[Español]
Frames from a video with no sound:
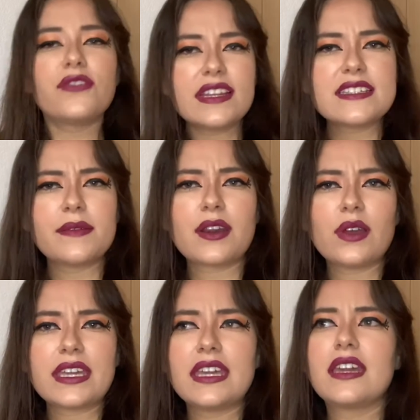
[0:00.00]
feliz de verlo
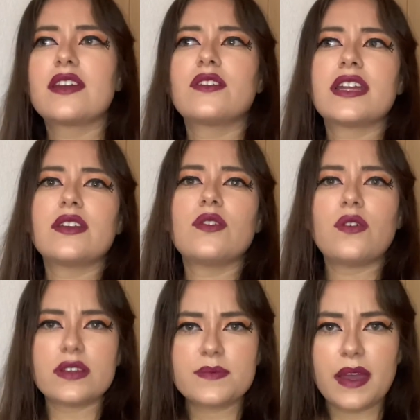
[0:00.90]
aquí, creo que no
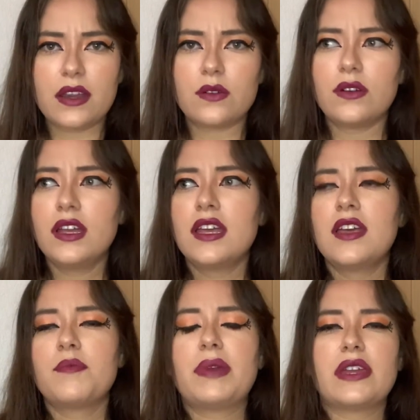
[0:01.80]
es malo
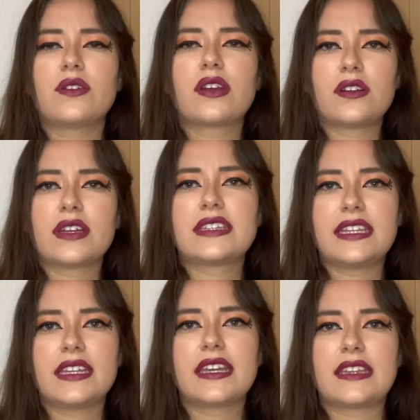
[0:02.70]
pero creo que
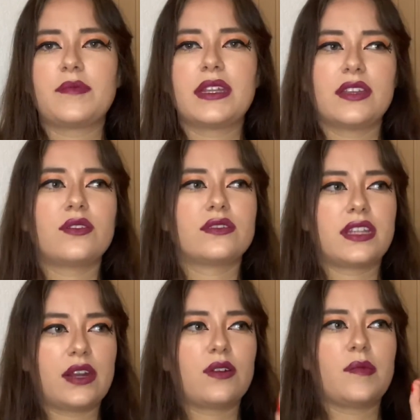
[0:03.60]
tiene que también
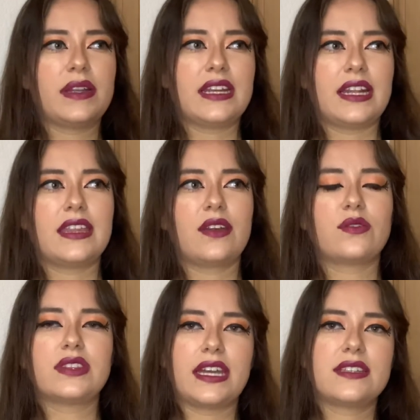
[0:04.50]
encontrar una manera de
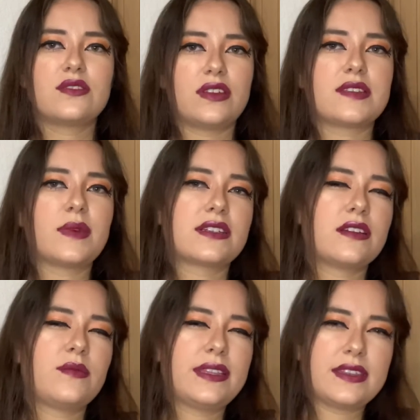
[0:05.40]
contar historias más
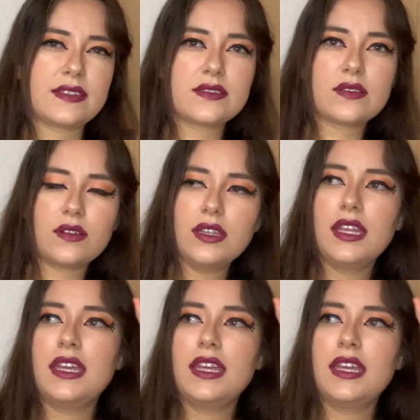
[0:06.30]
relevantes, ¿no?